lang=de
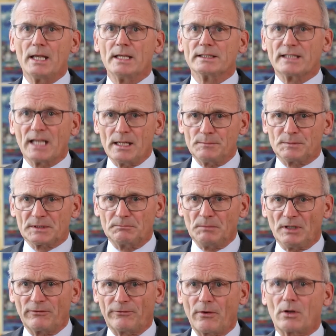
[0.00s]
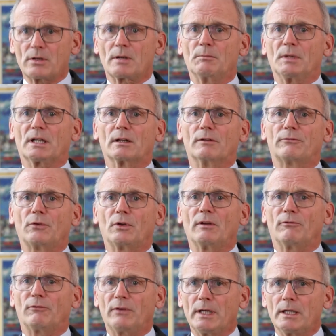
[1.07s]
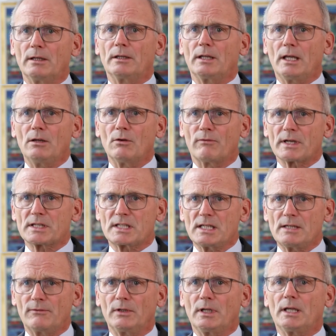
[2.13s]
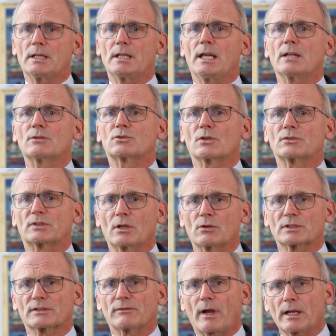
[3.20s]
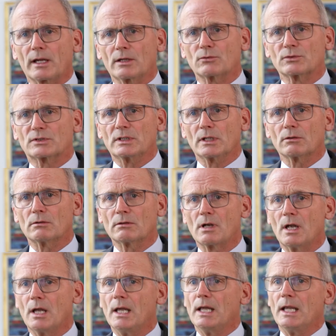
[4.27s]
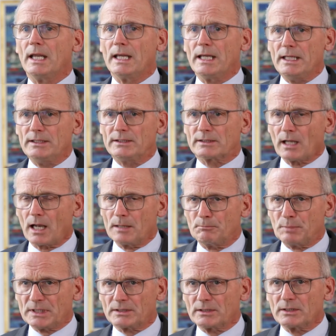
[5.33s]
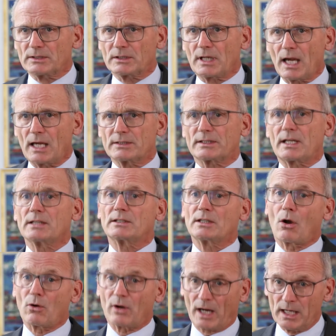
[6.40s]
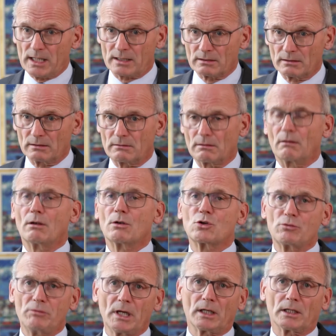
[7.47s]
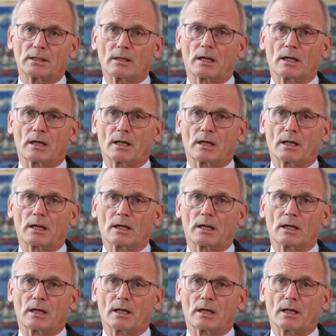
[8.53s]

Selbst mit Fördermitteln für die vielen innovativen Ideen zur CO2-Reduzierung ist ein Business Case, der sich auch rechnet, schwierig